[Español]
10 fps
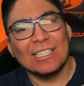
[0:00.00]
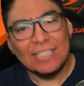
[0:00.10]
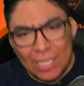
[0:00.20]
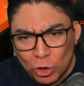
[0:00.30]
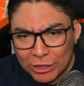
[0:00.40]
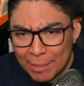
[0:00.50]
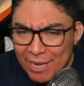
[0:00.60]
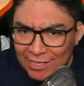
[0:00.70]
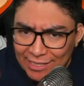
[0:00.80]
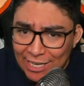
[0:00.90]
cientos de
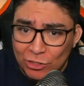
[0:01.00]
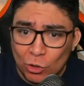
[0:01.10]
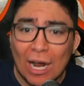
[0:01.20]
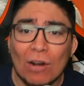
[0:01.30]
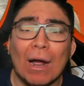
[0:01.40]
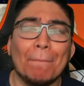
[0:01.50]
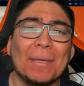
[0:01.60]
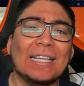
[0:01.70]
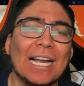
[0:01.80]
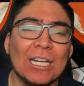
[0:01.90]
miles en el Zócalo
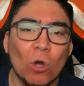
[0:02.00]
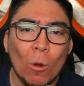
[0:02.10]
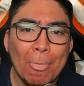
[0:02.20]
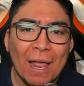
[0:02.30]
capitalino,